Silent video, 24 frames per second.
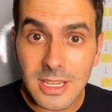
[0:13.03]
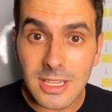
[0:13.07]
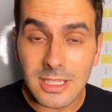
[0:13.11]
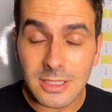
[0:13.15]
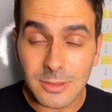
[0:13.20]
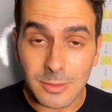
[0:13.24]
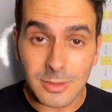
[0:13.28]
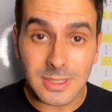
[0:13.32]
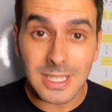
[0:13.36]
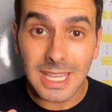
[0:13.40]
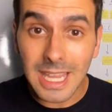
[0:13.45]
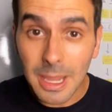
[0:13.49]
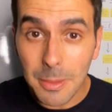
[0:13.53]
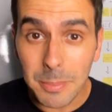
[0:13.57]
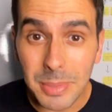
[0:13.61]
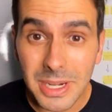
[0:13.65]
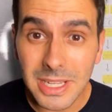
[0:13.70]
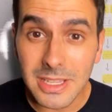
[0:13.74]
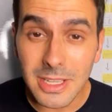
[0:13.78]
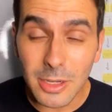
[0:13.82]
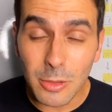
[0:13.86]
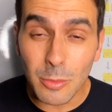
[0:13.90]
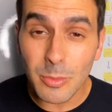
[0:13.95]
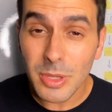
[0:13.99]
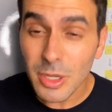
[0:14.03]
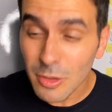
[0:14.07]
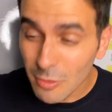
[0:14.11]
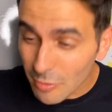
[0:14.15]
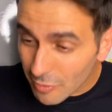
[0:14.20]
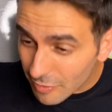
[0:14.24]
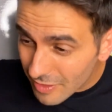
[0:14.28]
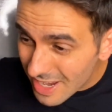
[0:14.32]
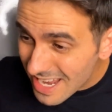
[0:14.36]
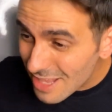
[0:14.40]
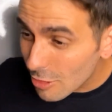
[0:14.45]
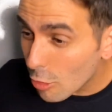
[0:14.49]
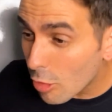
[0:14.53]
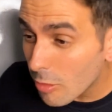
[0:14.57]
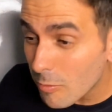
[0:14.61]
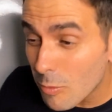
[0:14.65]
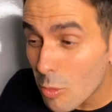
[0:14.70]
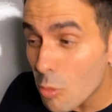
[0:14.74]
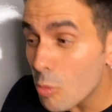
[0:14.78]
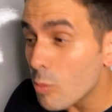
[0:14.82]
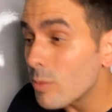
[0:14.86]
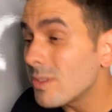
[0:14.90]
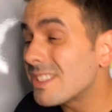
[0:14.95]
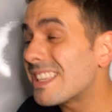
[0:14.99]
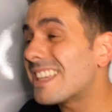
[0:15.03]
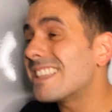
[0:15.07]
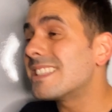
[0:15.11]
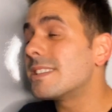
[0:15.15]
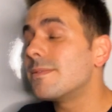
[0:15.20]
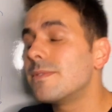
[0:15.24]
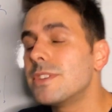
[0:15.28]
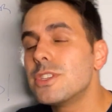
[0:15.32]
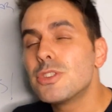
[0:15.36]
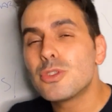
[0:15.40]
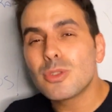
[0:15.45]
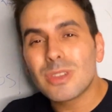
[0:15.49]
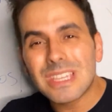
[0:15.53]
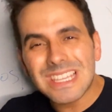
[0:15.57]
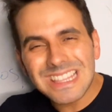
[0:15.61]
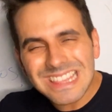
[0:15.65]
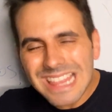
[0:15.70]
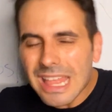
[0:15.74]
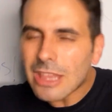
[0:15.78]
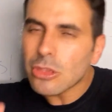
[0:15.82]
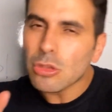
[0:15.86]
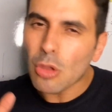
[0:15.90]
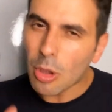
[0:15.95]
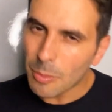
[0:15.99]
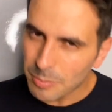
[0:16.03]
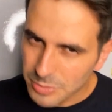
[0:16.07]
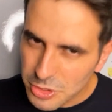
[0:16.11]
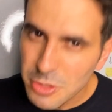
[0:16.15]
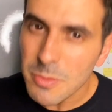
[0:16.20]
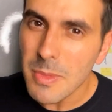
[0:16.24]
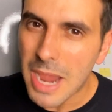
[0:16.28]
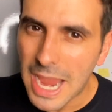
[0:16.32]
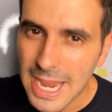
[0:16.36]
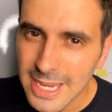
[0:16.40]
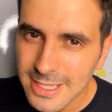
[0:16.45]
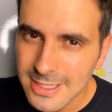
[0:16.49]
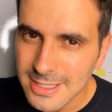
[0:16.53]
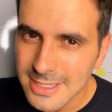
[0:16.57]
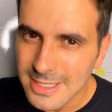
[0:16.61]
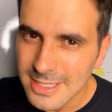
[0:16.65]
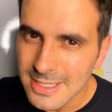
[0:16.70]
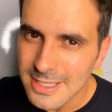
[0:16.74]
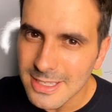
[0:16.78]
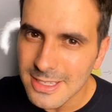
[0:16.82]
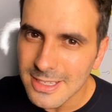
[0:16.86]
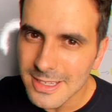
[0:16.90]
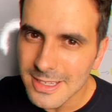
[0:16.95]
Se você quer aprender comigo, vem logo, vamos começar esse vídeo que tá top demais.